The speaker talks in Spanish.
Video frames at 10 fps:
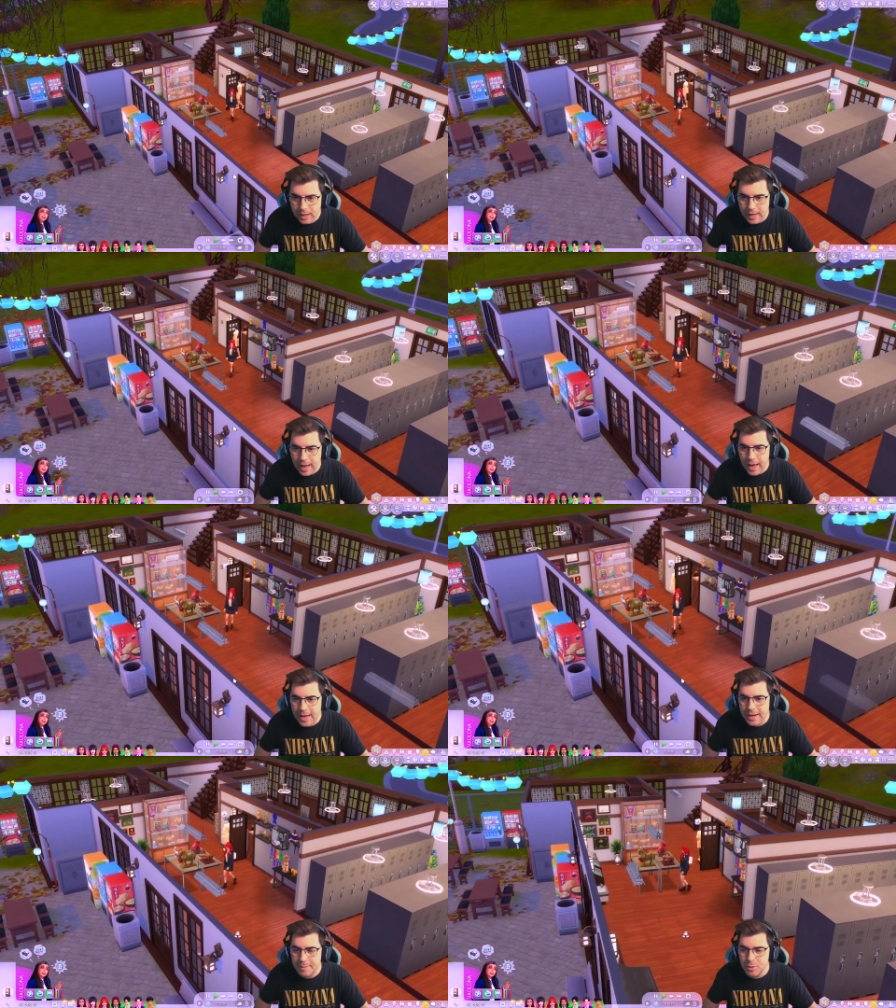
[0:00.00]
que
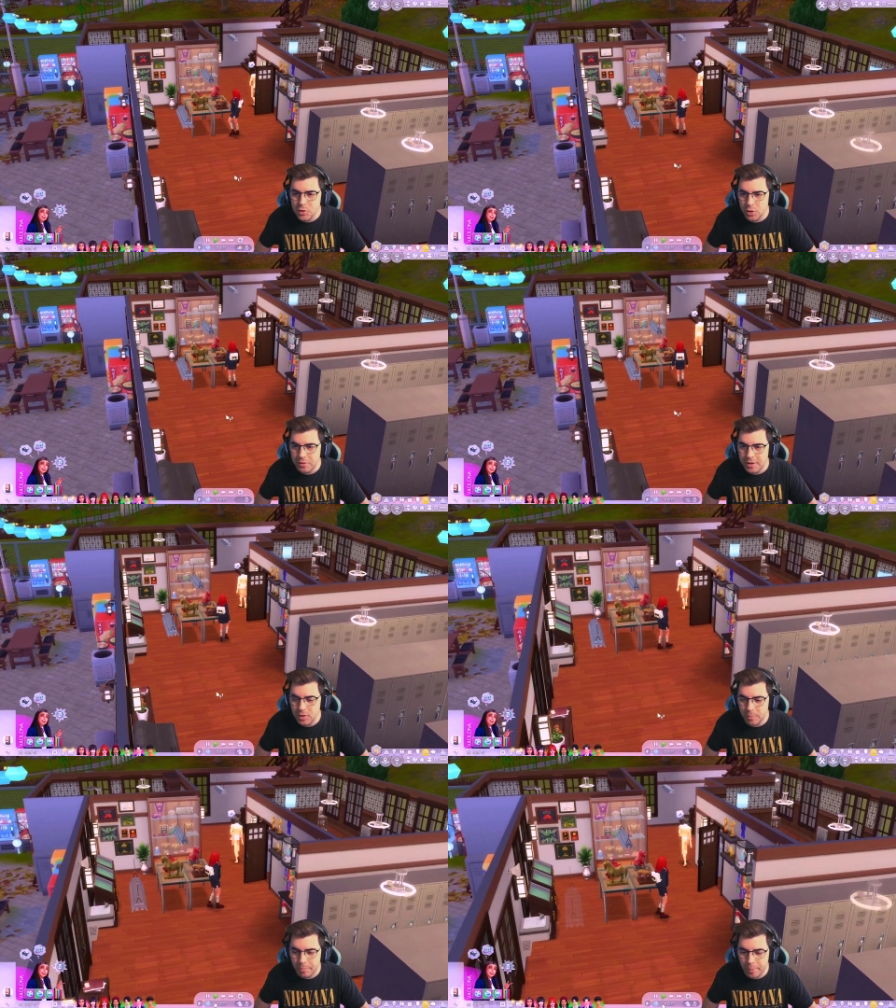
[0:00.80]
iremos
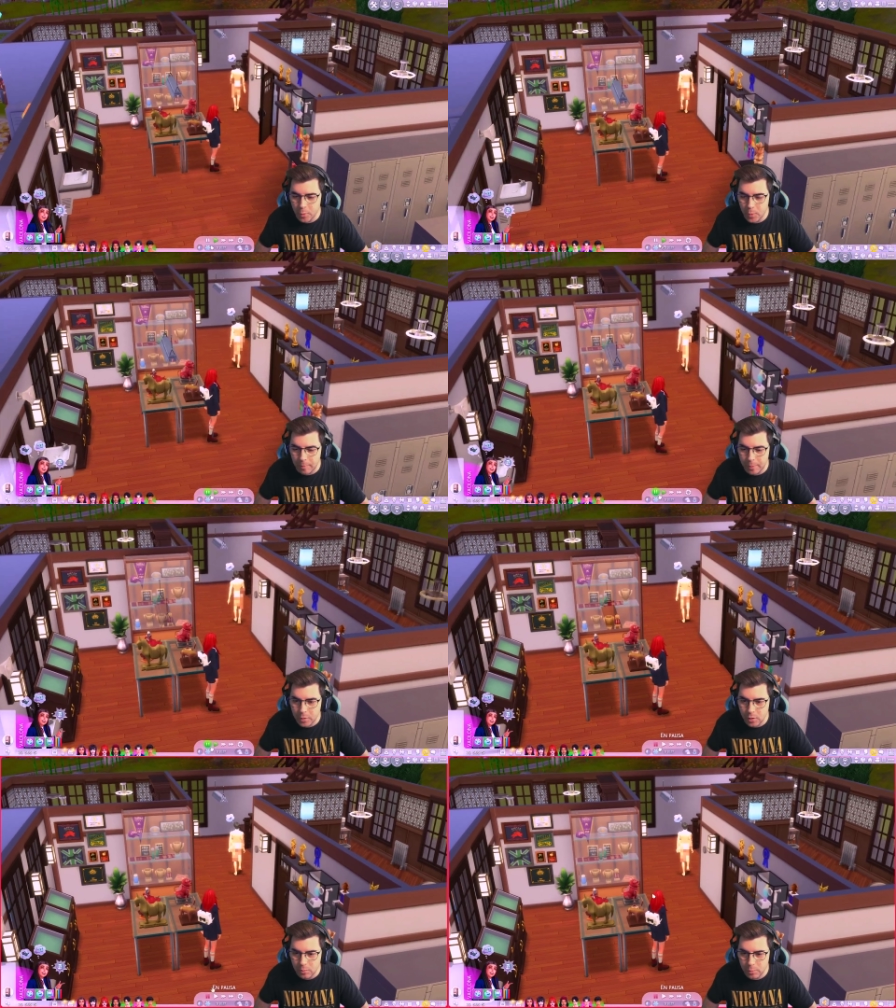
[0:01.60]
conociendo poco a
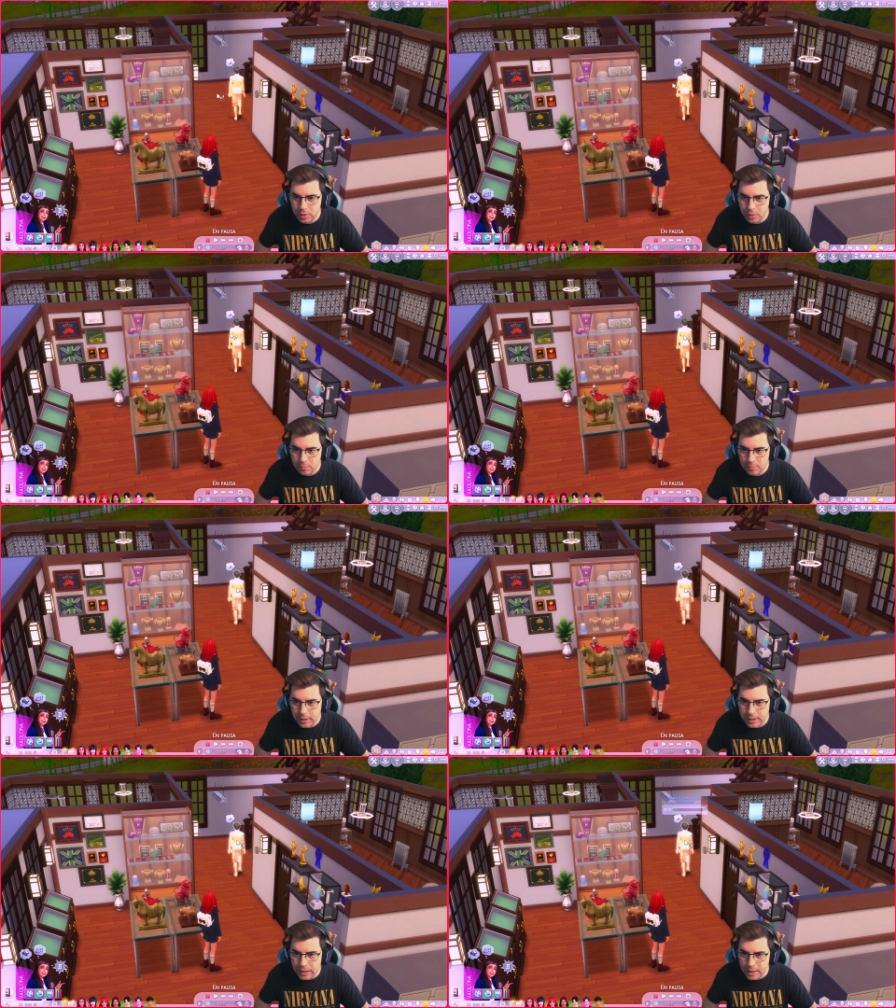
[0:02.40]
poco. Bueno,
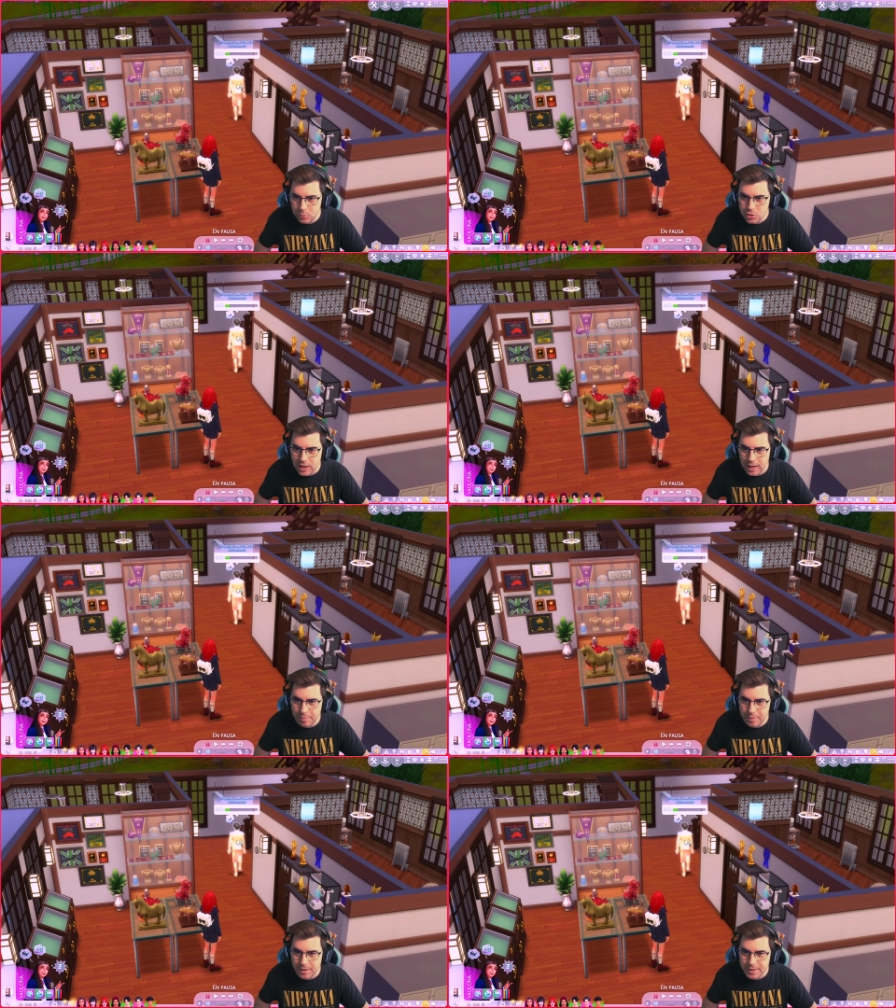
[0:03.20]
aquí tenemos al
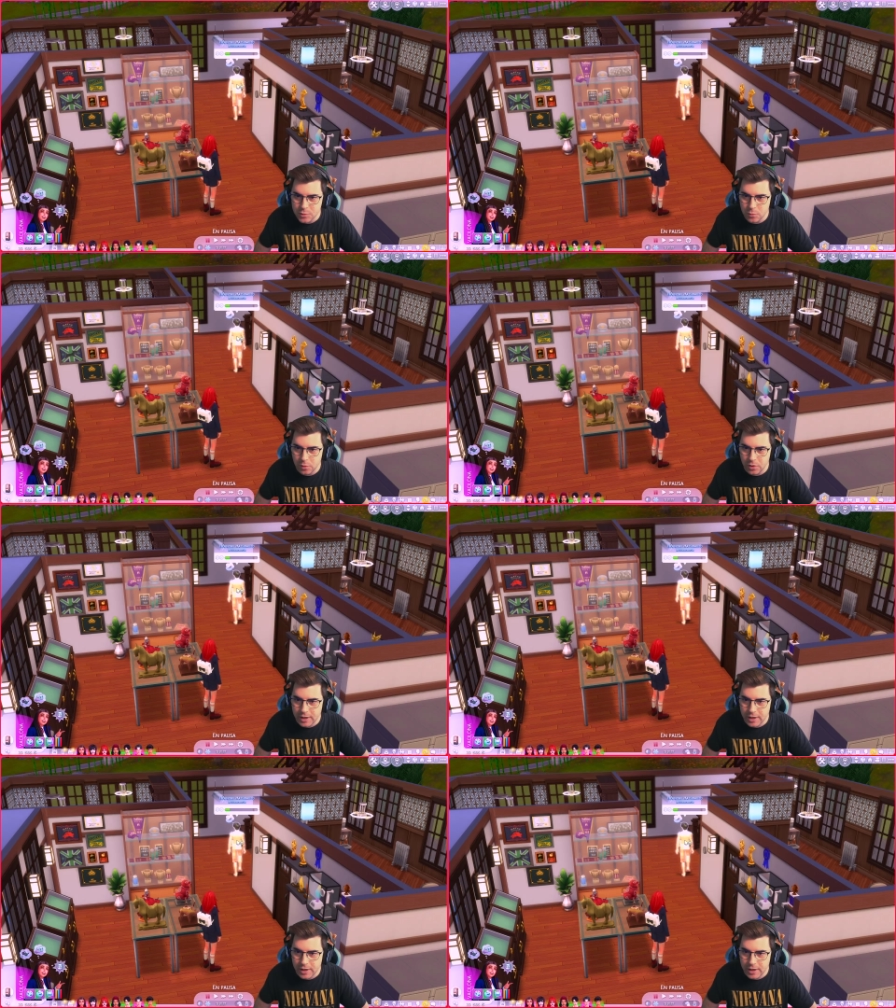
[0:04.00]
primer desnudo,